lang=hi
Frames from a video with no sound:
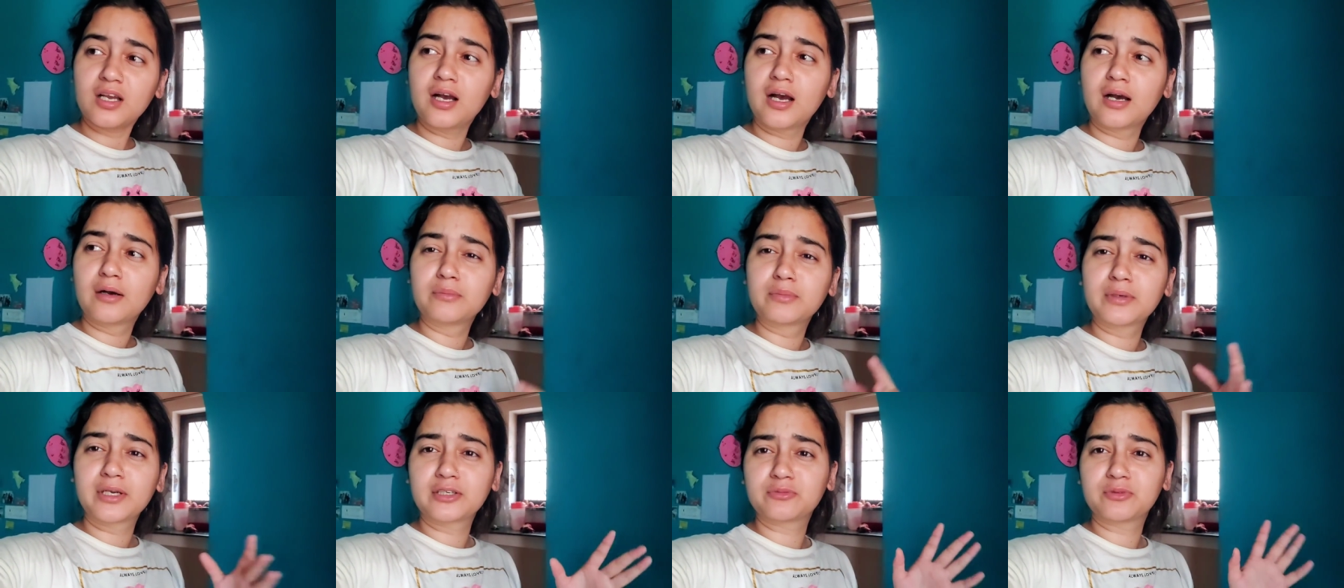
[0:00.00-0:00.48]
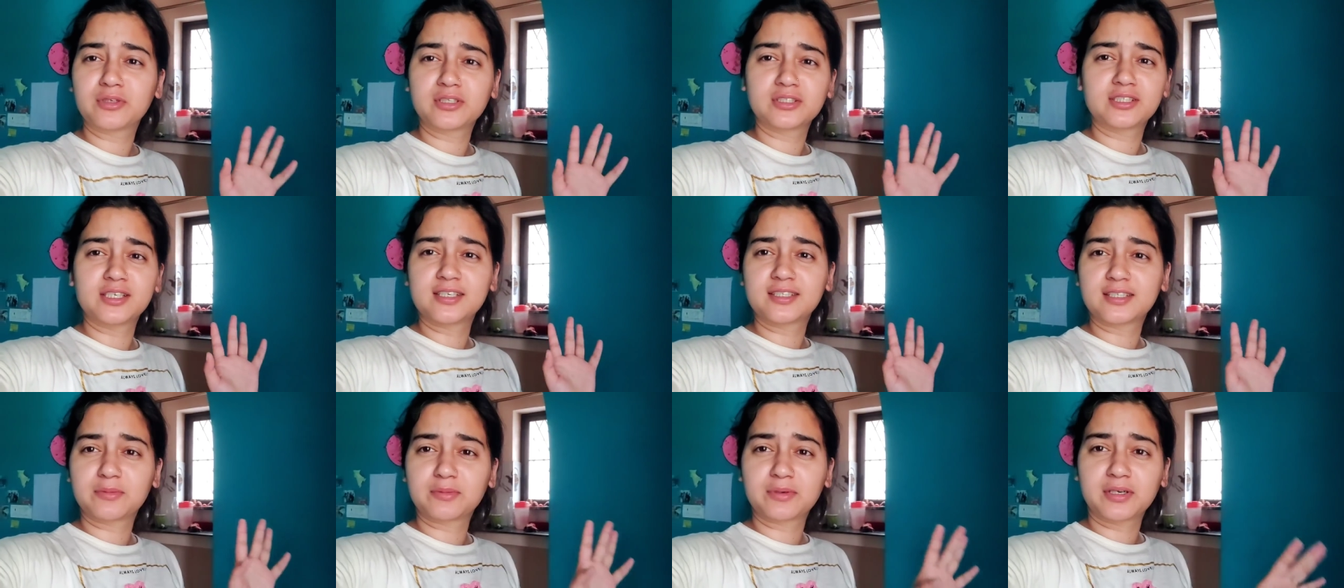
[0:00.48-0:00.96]
ब्रश ब्रश
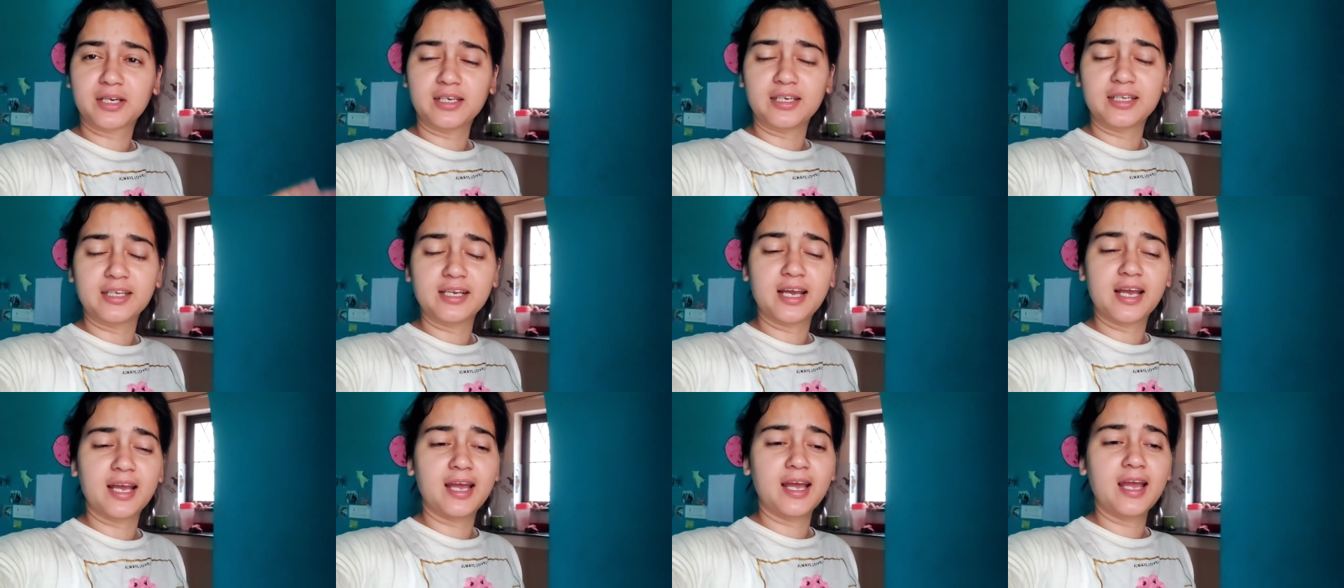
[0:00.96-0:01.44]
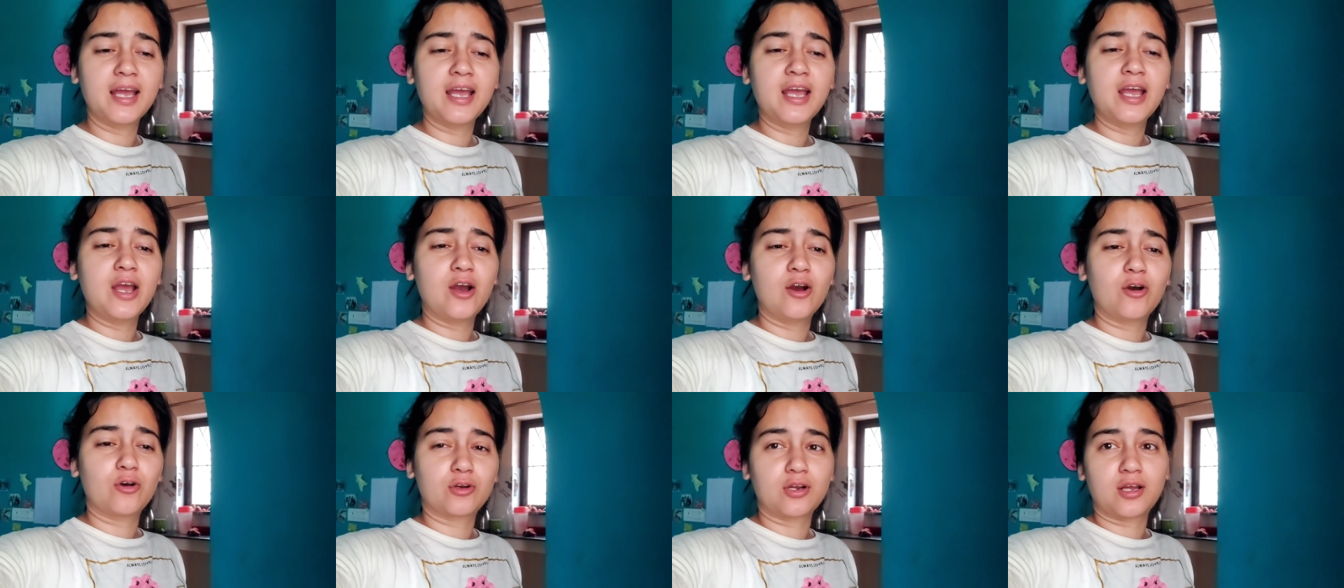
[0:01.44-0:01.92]
ये सब कर लिया है
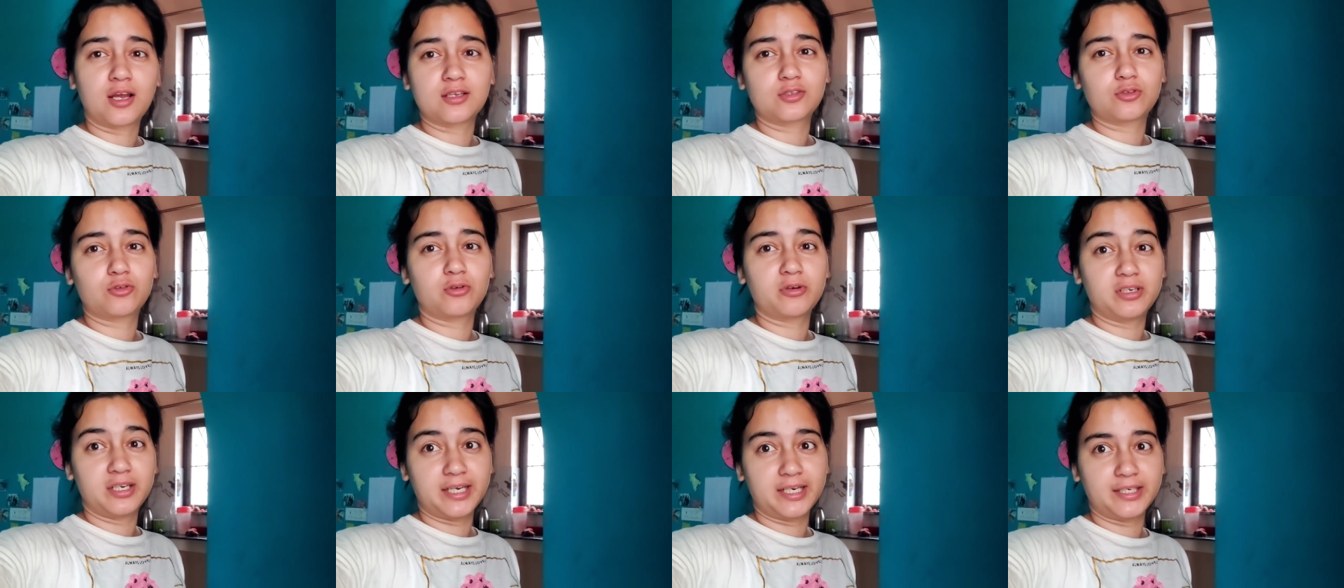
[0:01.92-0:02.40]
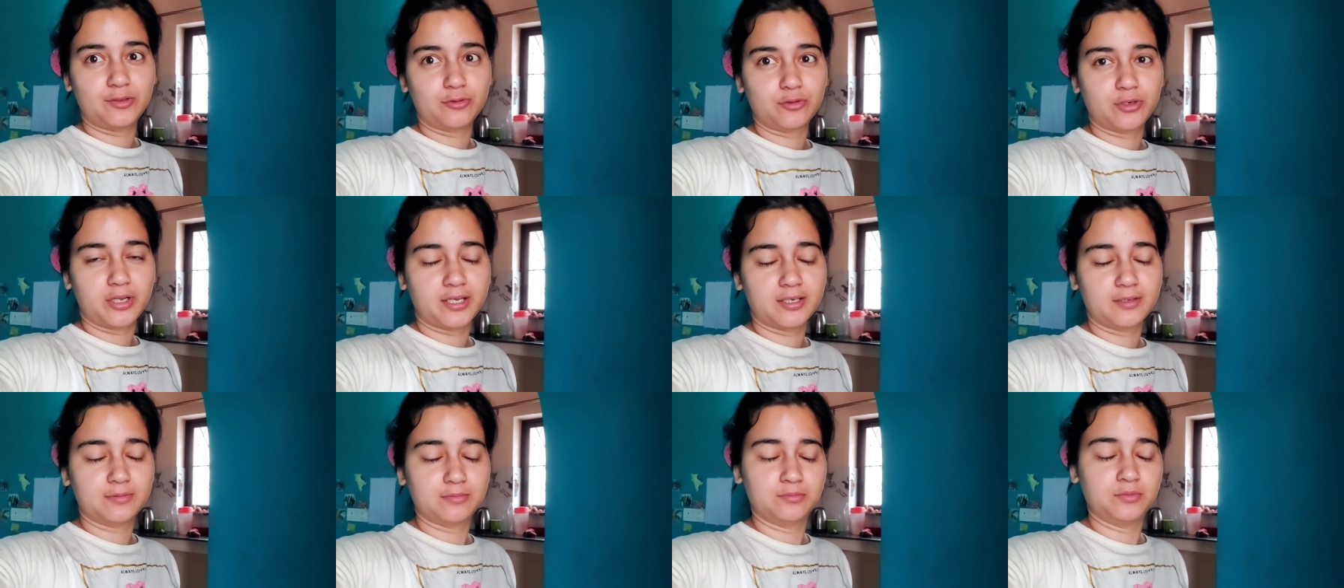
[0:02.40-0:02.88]
और आज थोड़ा लेट
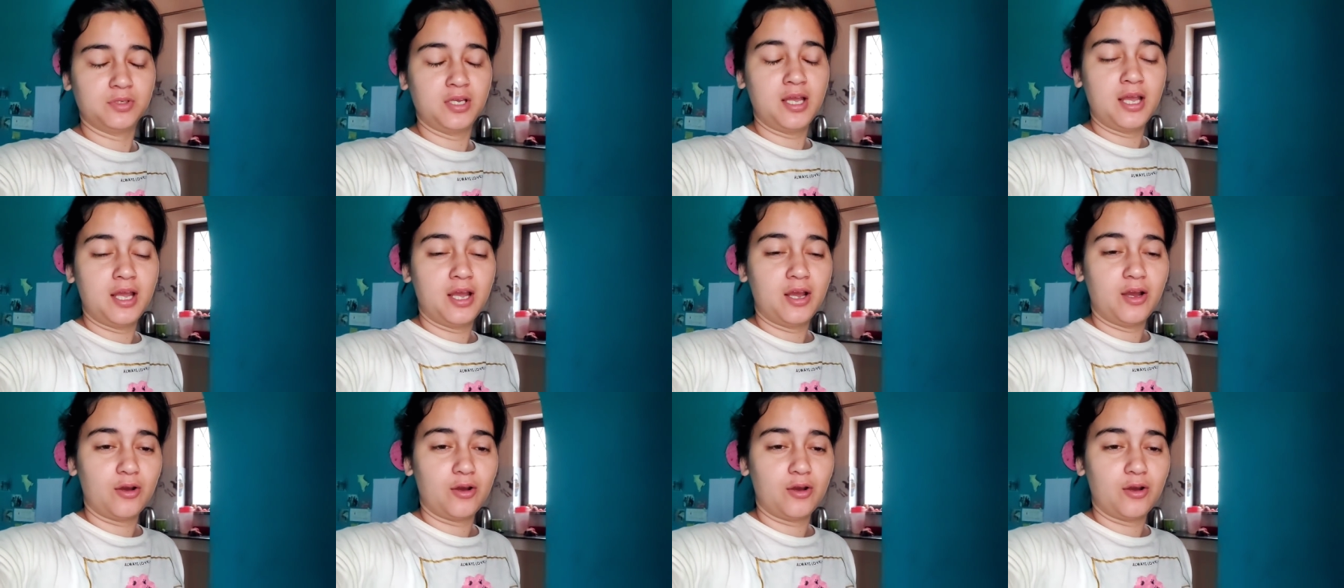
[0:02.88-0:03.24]
उठे हम